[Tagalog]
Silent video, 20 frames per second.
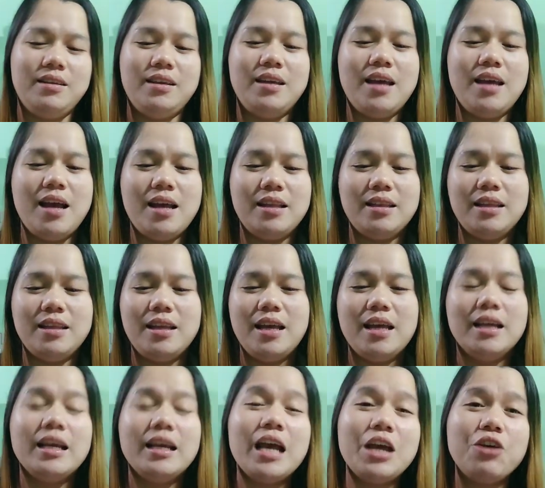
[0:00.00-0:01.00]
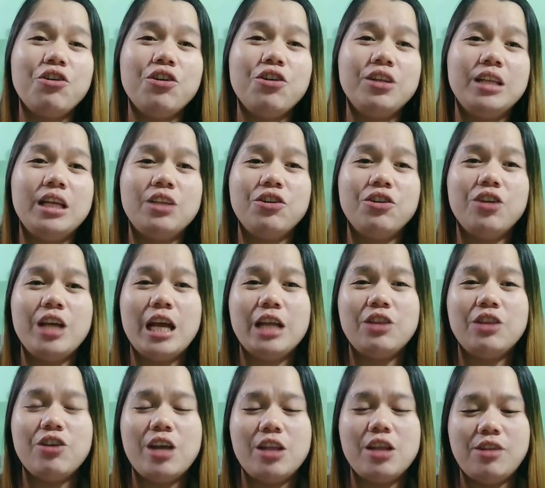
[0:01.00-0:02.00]
Ayan. Ngayon, ito,
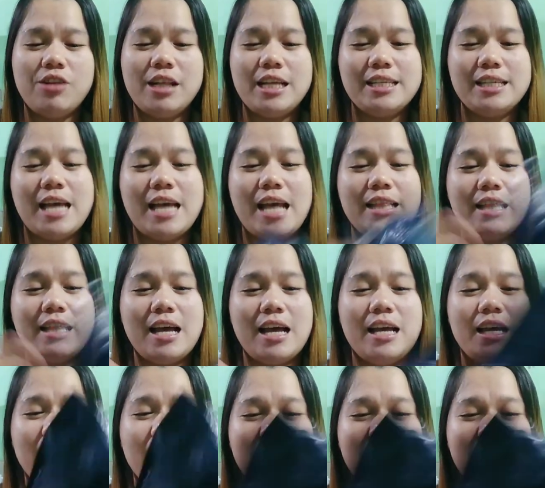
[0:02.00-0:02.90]
ito yan, no, Lazada.